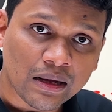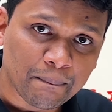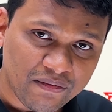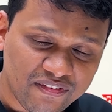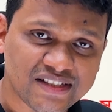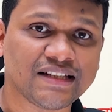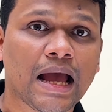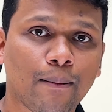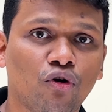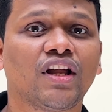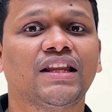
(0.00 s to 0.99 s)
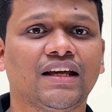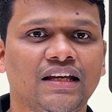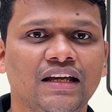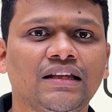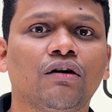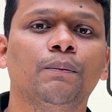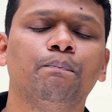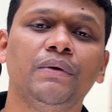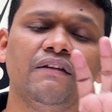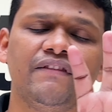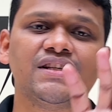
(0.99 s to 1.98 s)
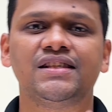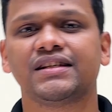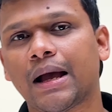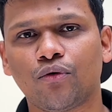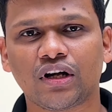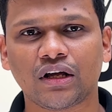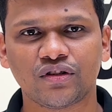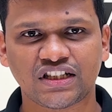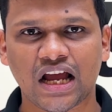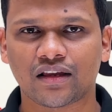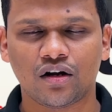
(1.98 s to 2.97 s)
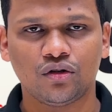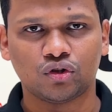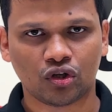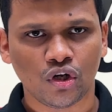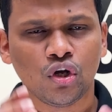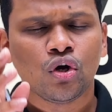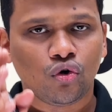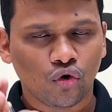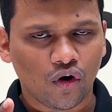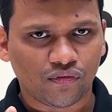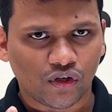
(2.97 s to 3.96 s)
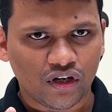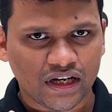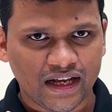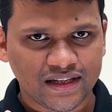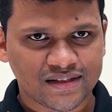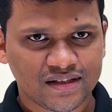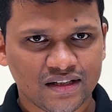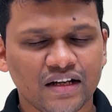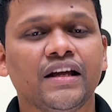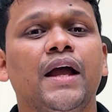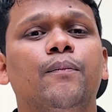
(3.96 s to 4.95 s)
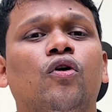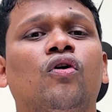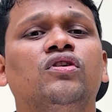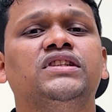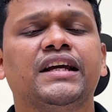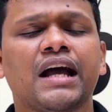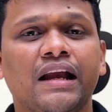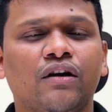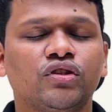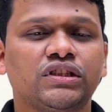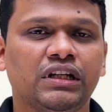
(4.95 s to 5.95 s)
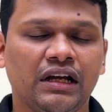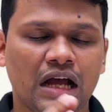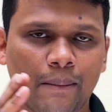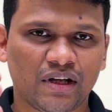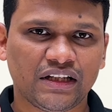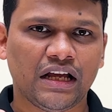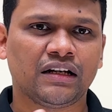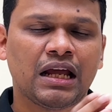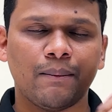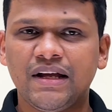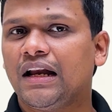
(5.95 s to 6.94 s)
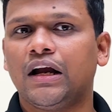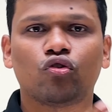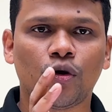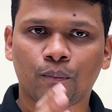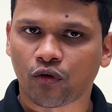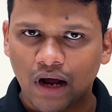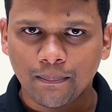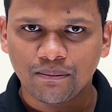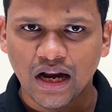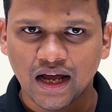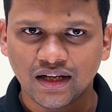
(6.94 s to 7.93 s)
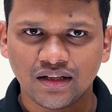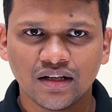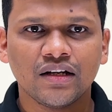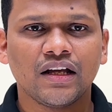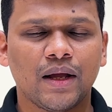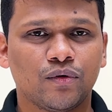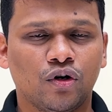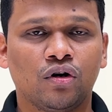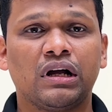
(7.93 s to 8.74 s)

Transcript: পিভিসি ক্যাবলটা দেখি তাহলে পিভিসি ক্যাবলটা হচ্ছে সাধারণত লো ভোল্টেজ এবং যেখানে হচ্ছে আমাদের কেমিক্যালের কোনো প্রভাব নাই এবং